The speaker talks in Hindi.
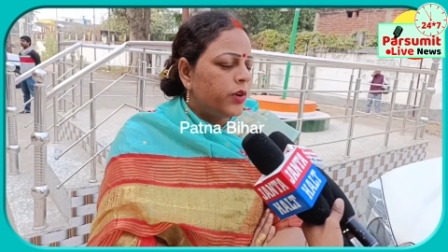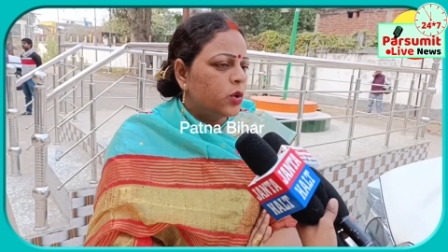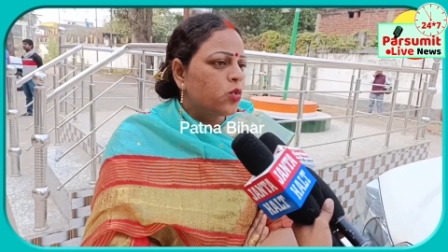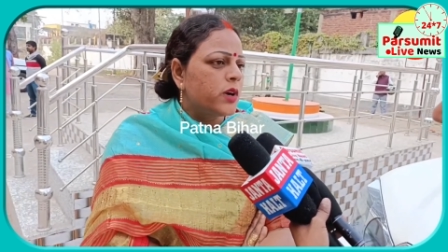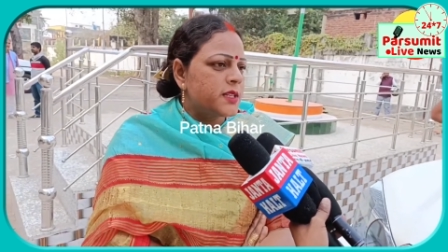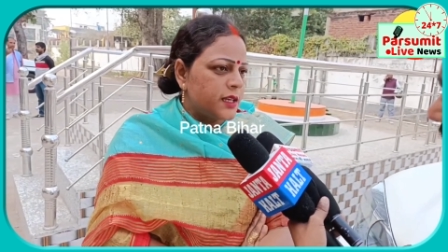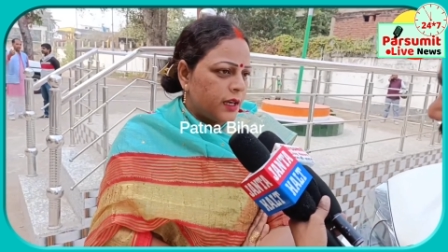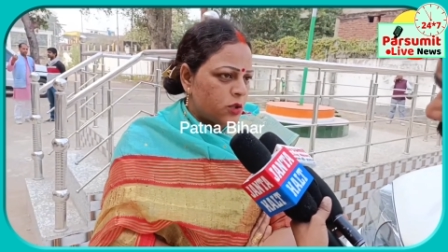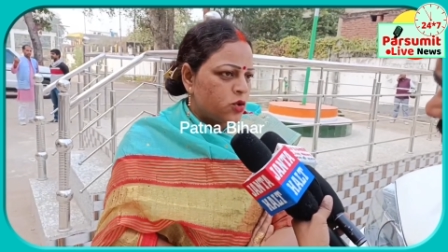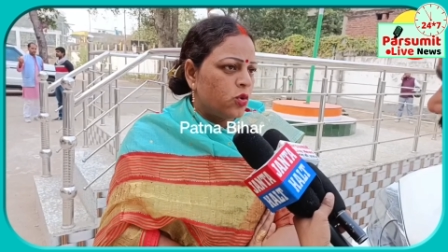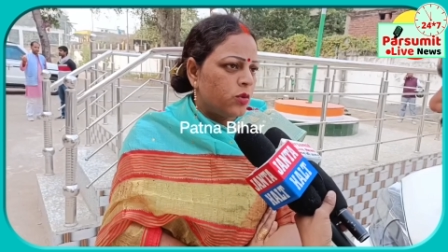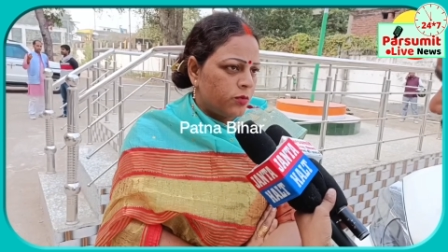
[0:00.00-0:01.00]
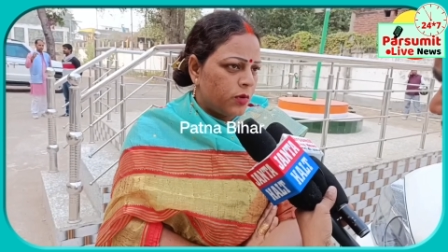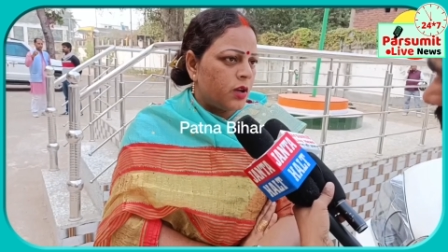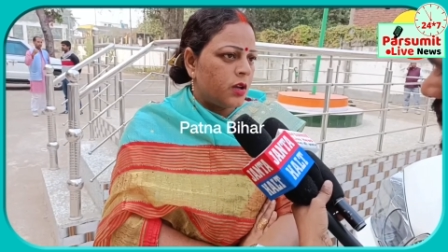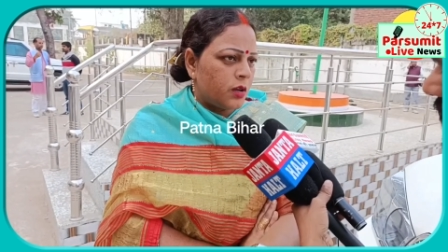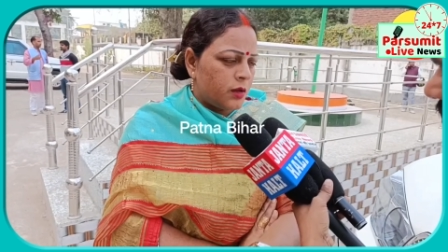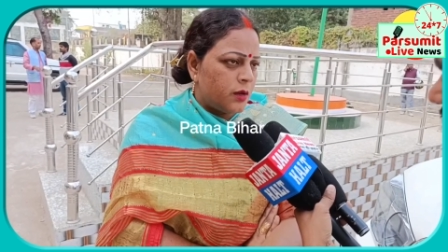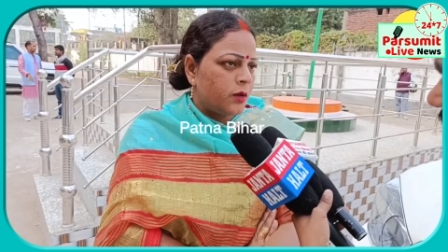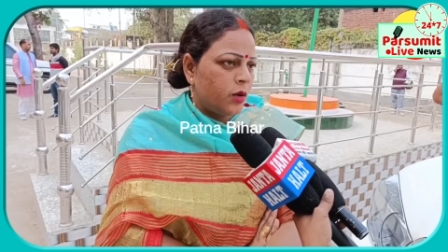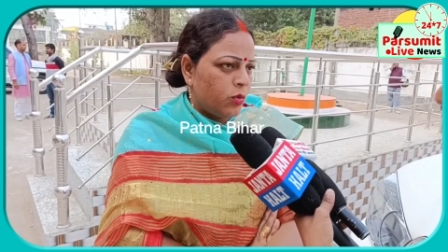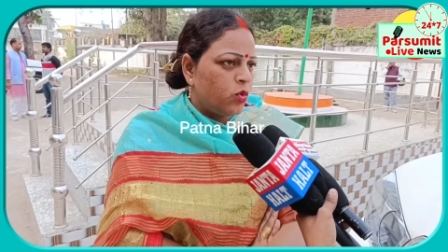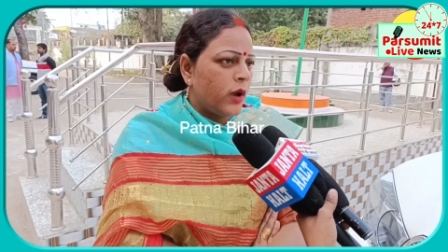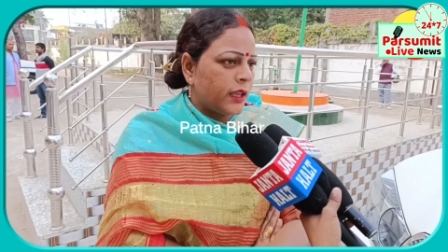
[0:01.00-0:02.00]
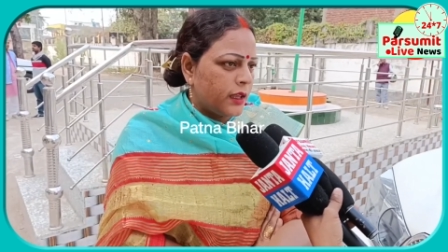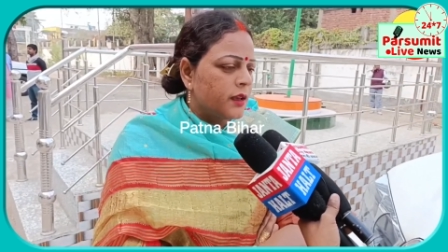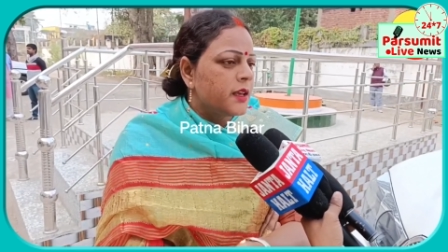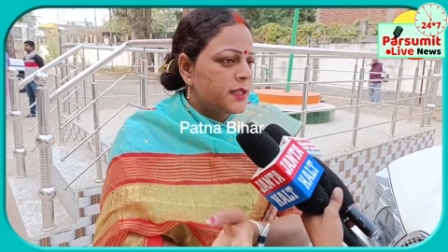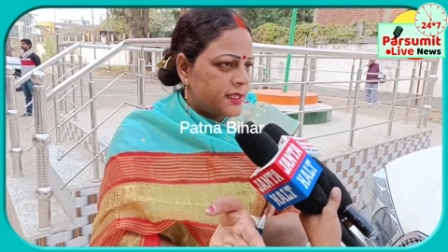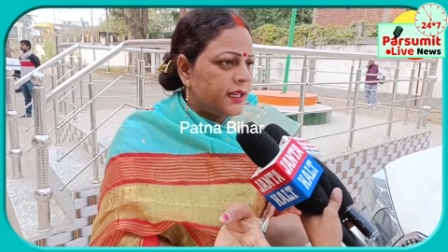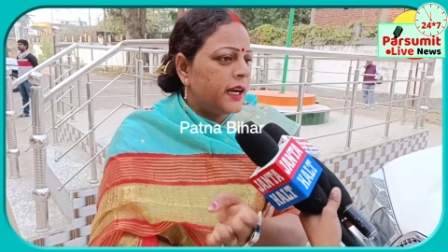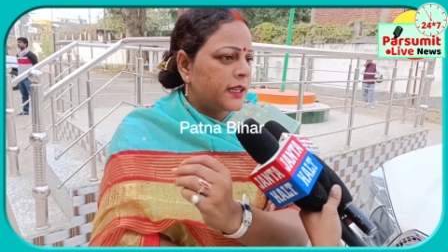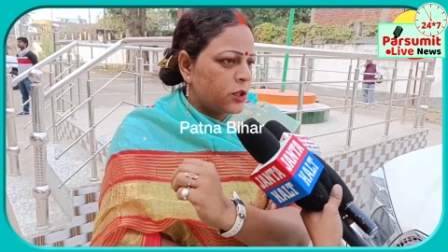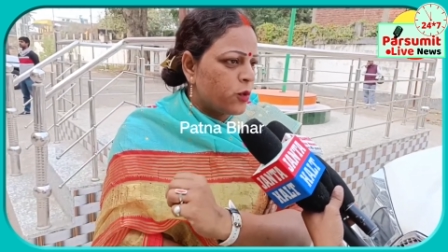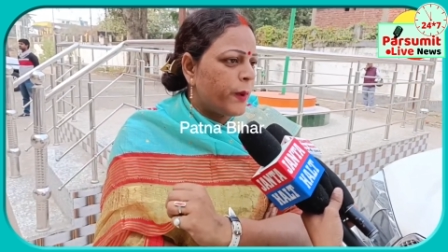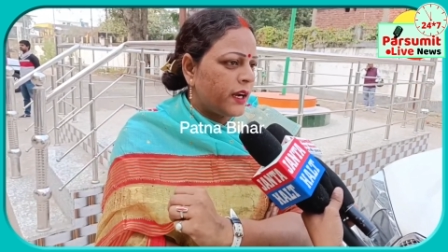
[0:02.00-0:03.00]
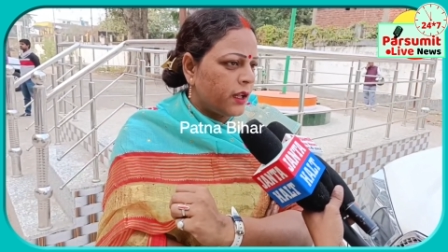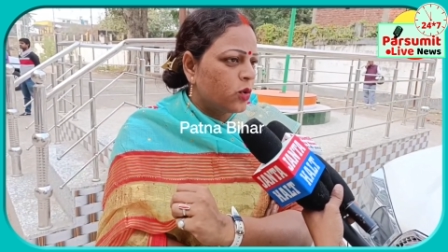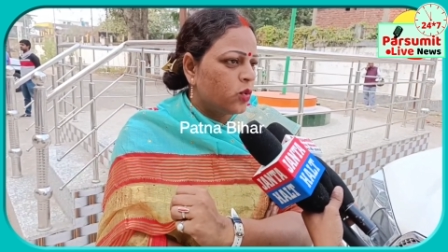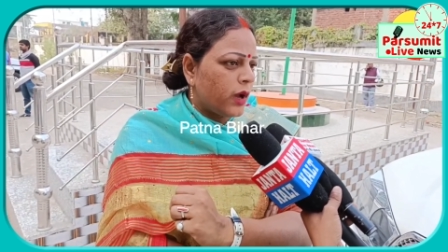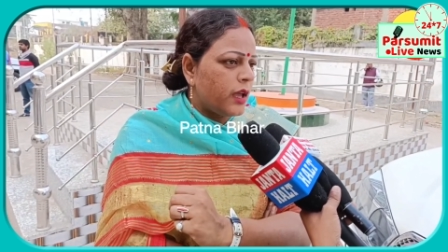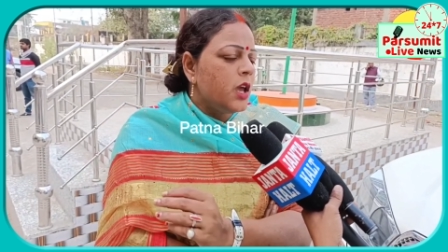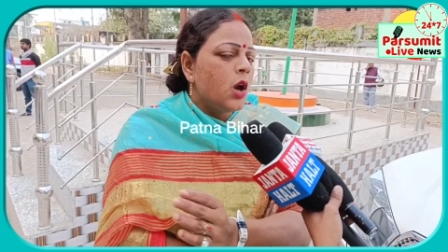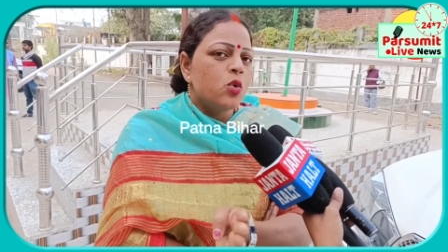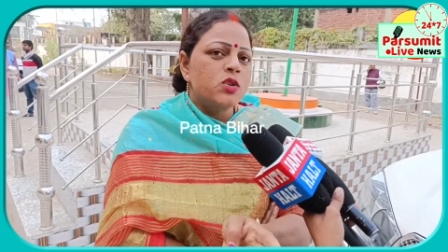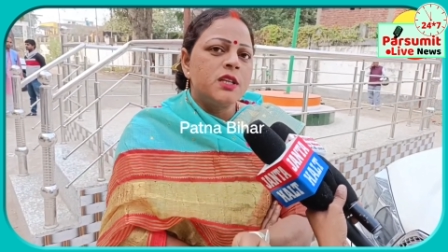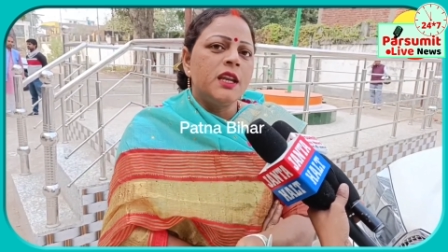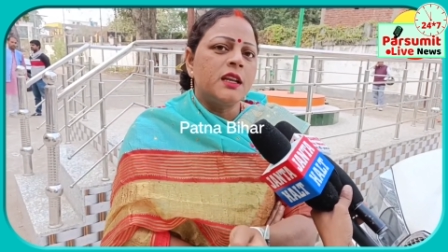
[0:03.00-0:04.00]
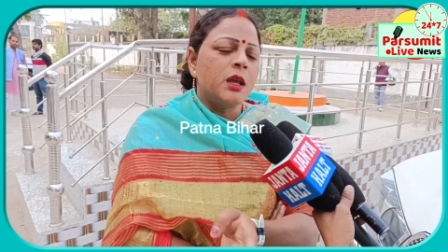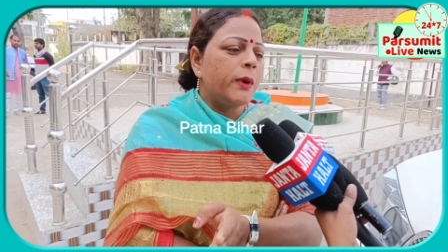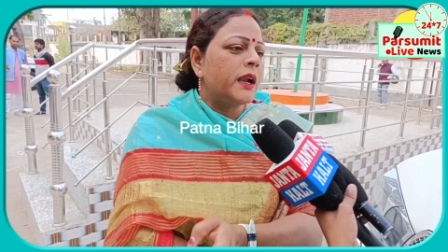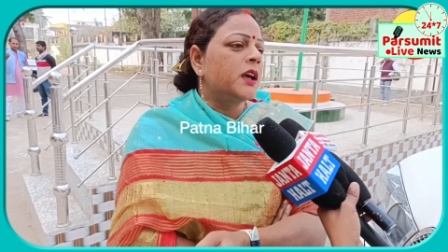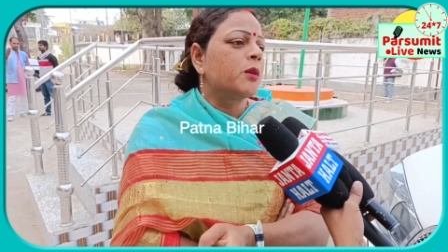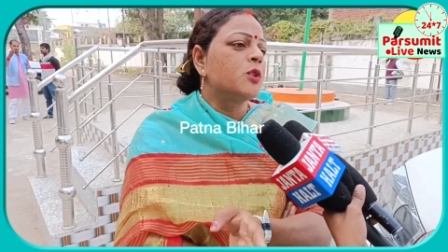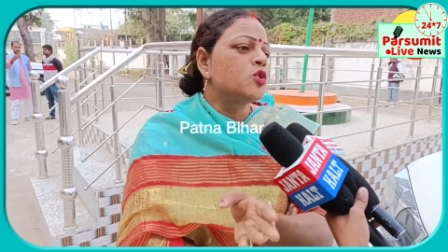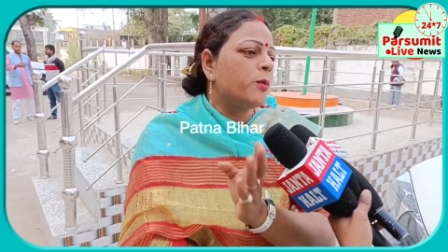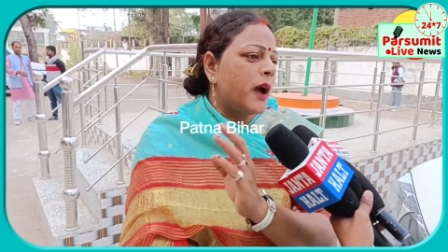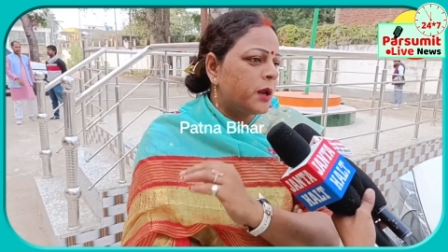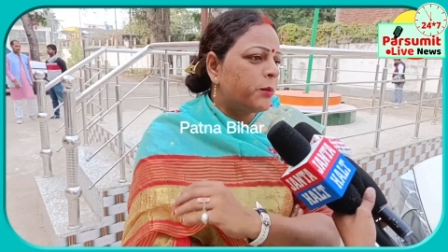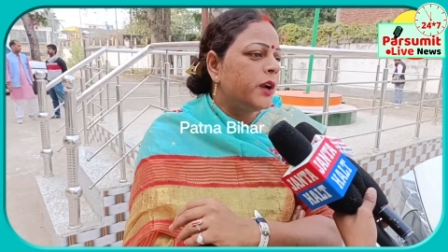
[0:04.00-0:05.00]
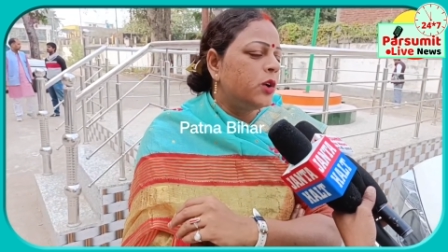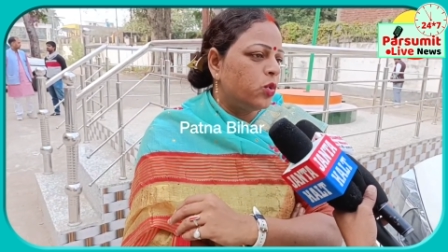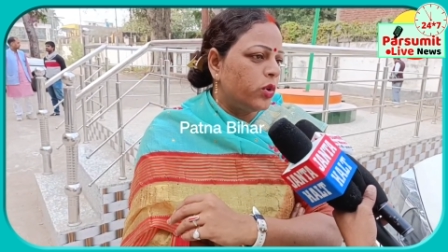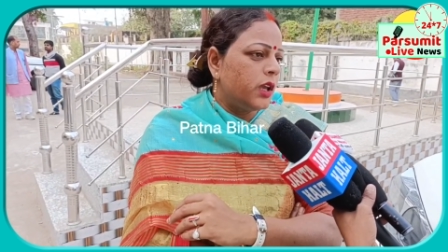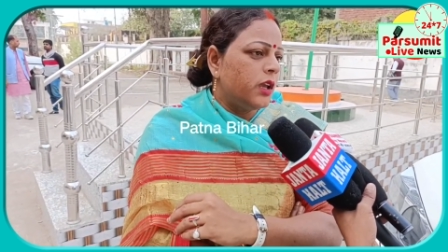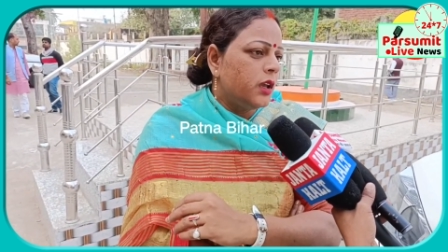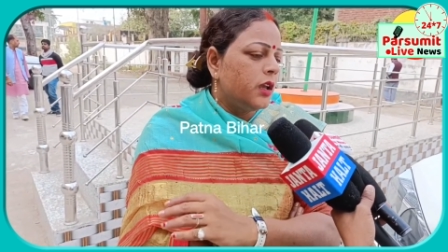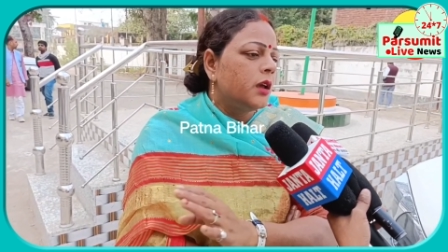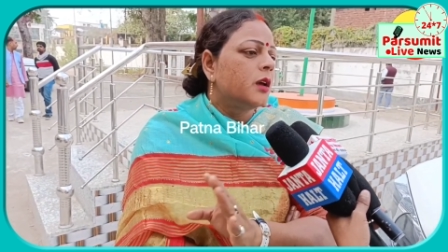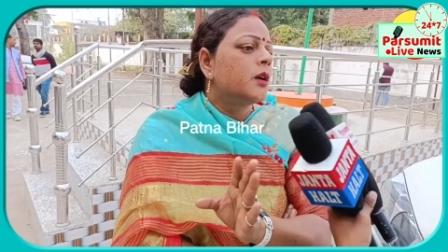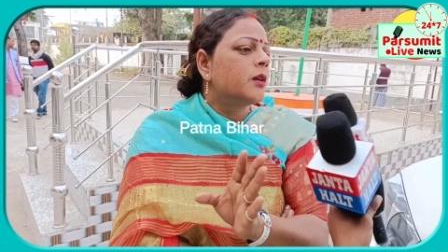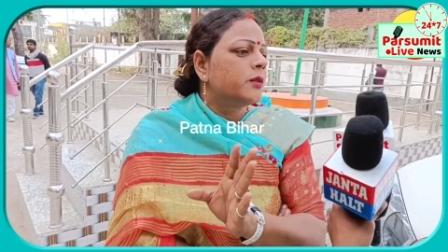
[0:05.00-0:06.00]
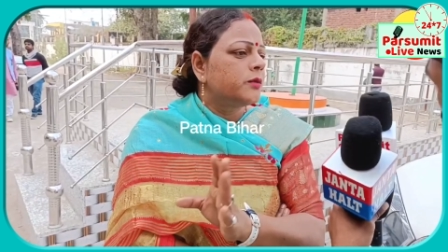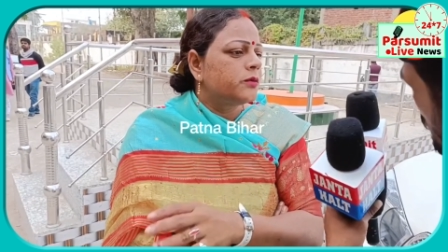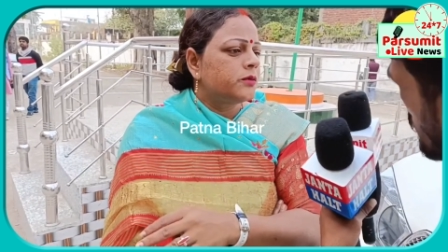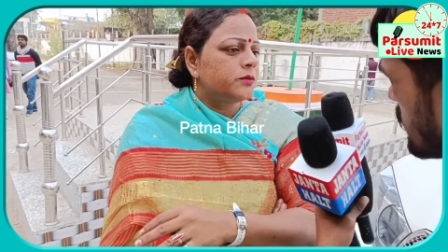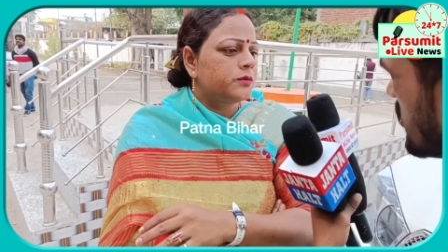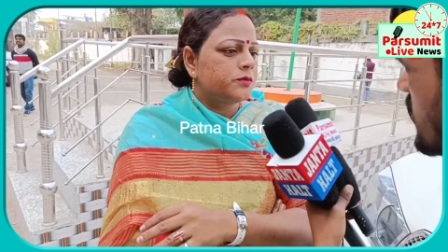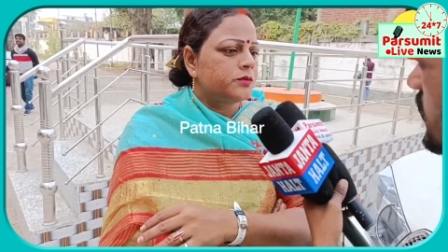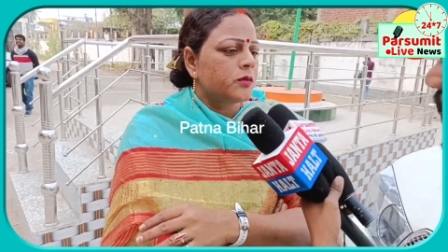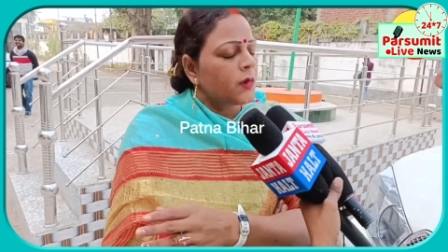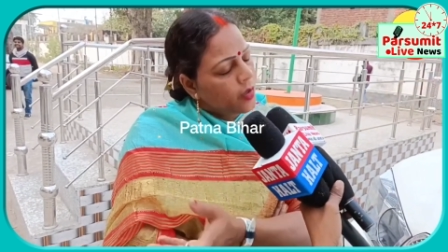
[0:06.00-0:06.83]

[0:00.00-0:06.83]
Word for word: वीर कुंवर सिंह का जो आ, हुआ सीनेट का जो बैठक हुआ उस सीनेट के बैठक में जो मारपीट हुई लड़कियों पर भी